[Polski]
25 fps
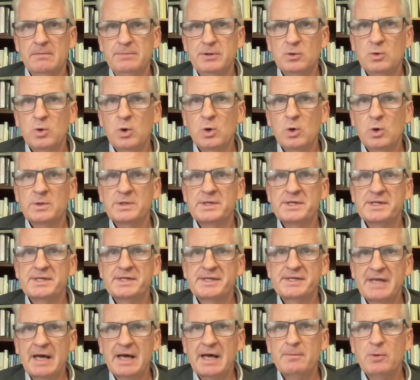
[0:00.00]
było
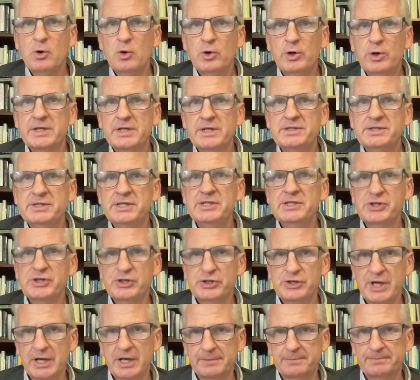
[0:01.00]

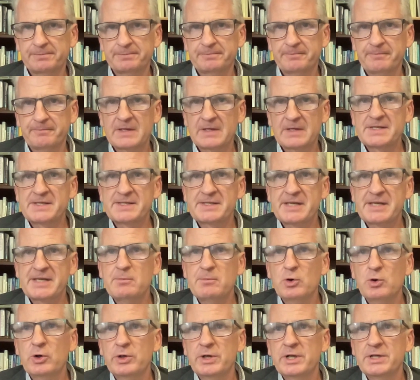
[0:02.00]
samokrytyczne.
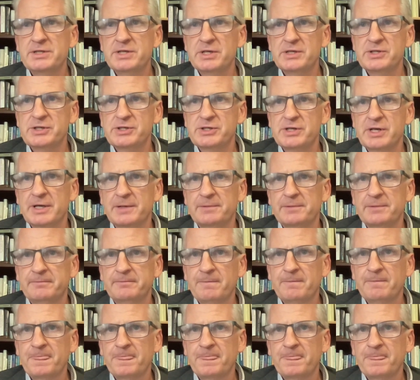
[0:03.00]
Samokrytyczne.